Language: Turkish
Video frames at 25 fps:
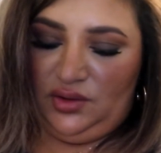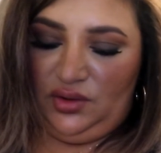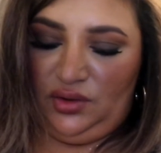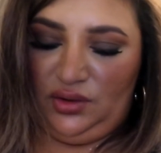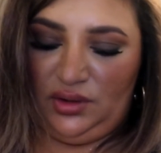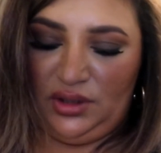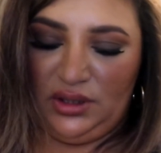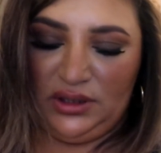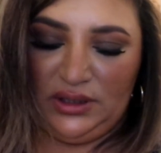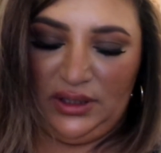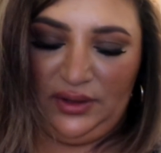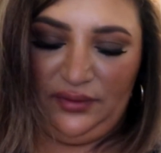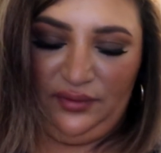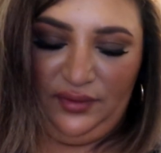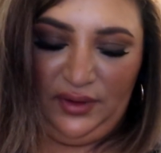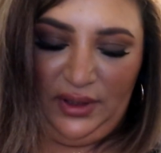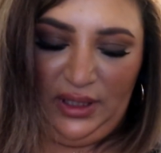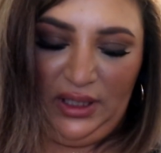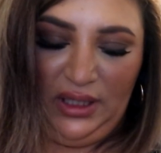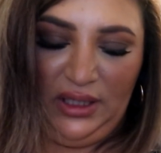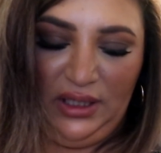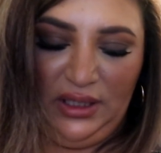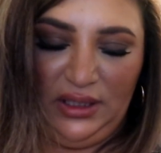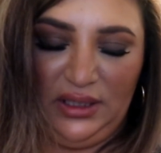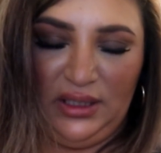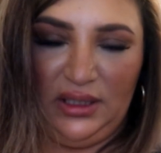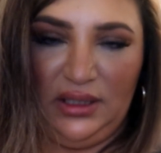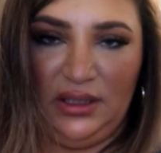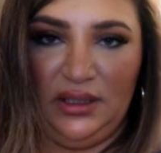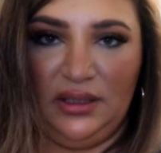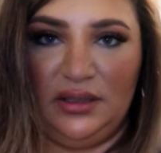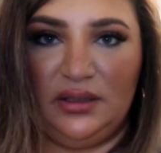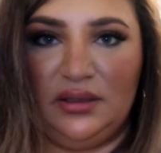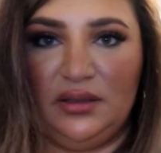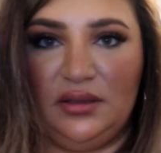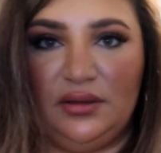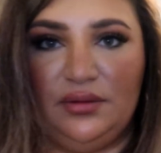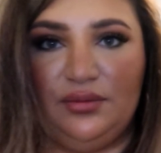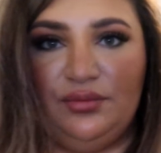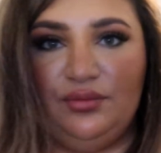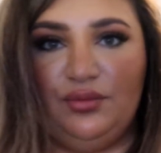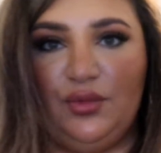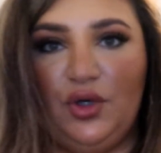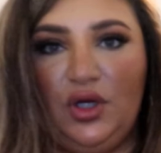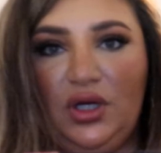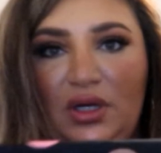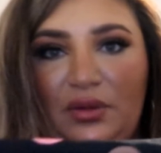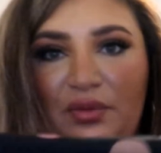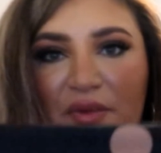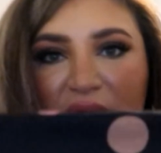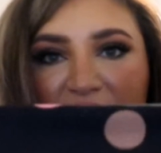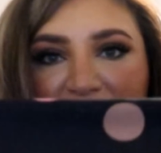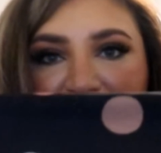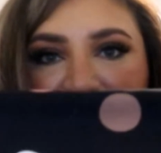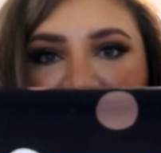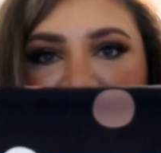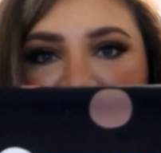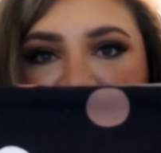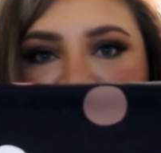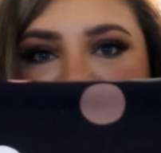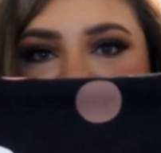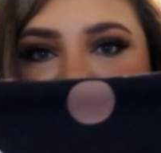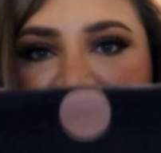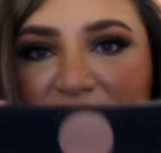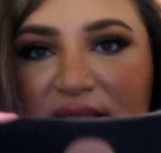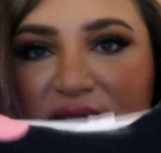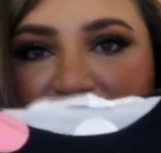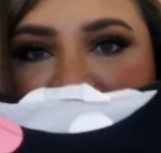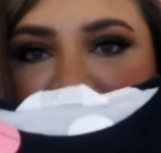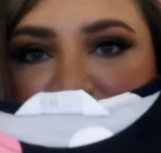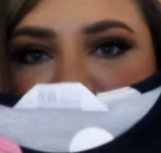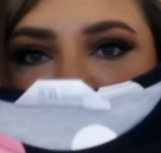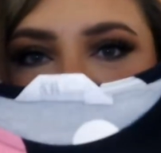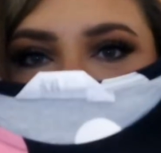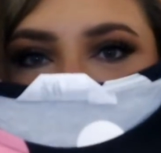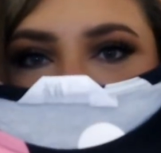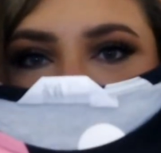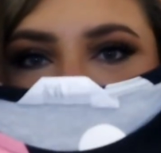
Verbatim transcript: Sonra Defne'ye yine böyle bir ikili set.